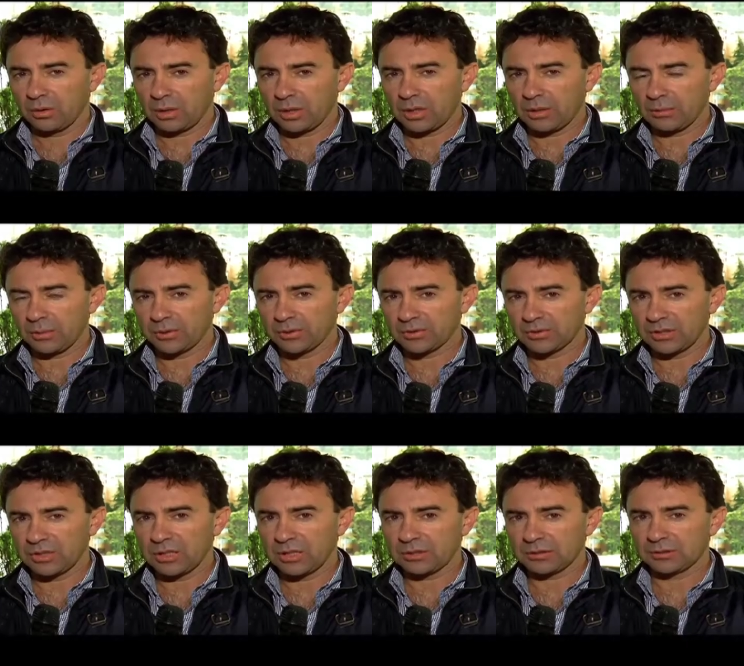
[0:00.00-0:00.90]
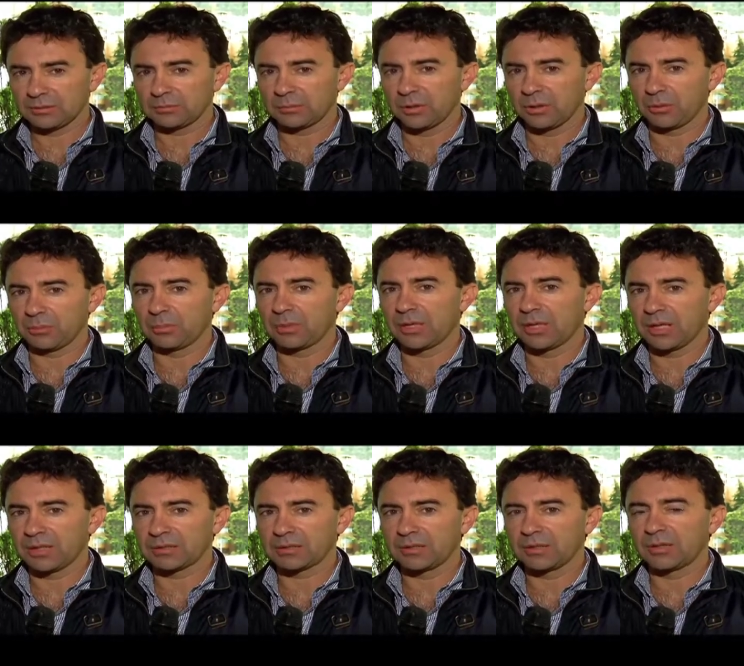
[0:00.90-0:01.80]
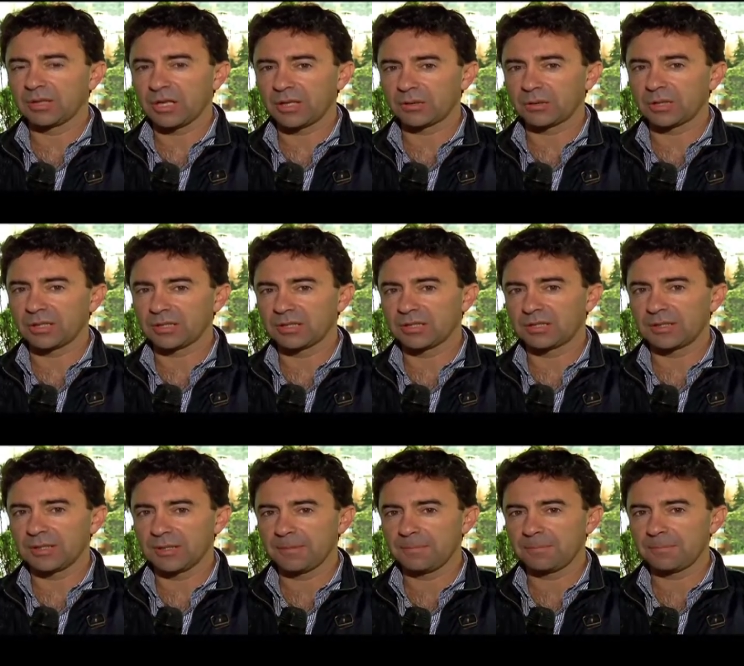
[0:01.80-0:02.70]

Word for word: Hola, buenos días. Mi nombre es Leonardo Archila.